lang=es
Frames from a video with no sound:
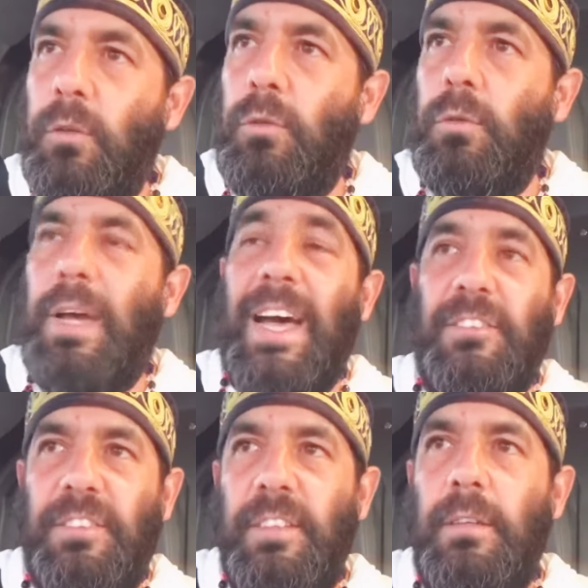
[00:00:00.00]

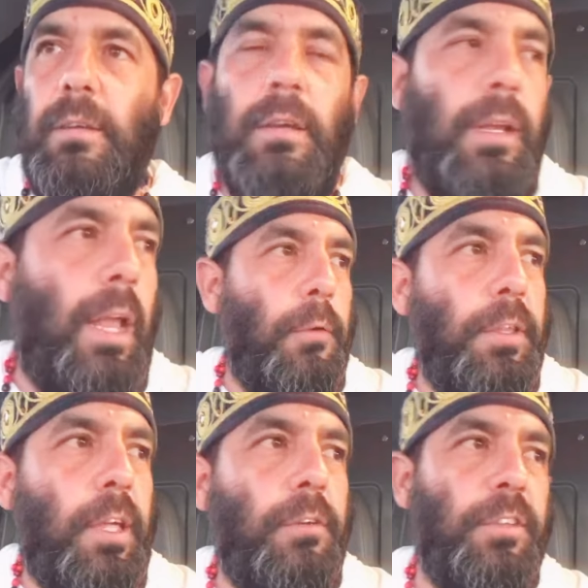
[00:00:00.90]
así en la vida
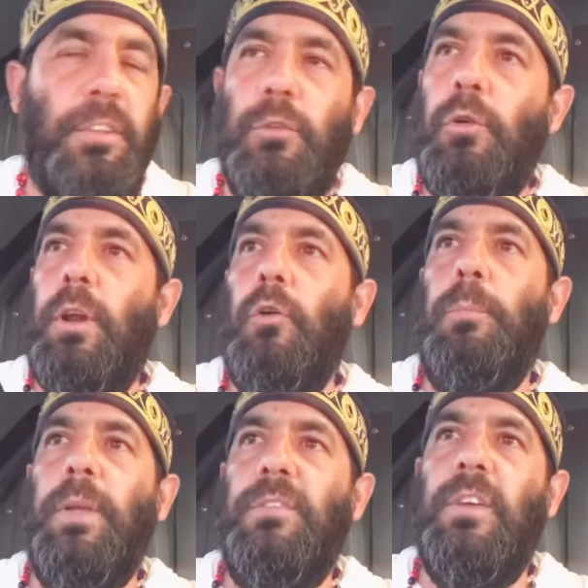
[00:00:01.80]
ser yo
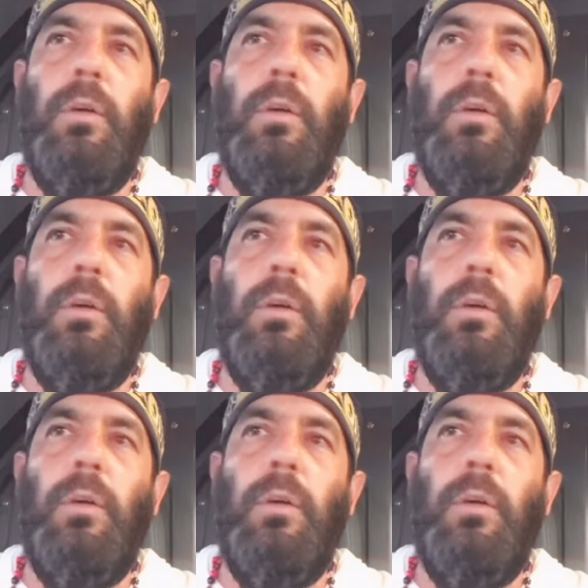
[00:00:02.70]
recompensado.